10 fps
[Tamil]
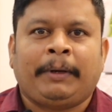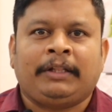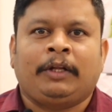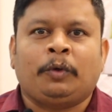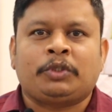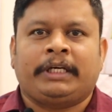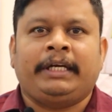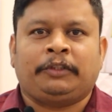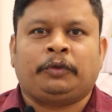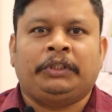இப்போ அந்த கொசுக்கு
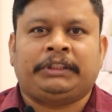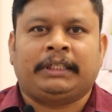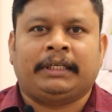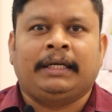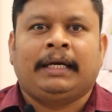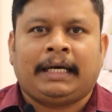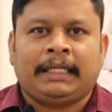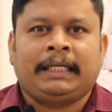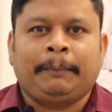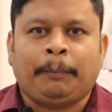என்ன சொல்யூஷனுங்க
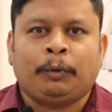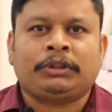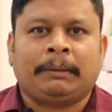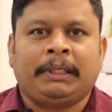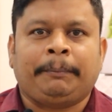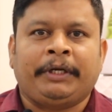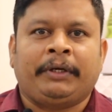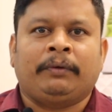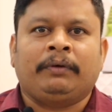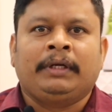அதுக்கு தான் இப்போ புதுசாக அப்டேட்
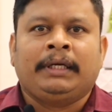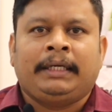பண்ணியிருக்கோம்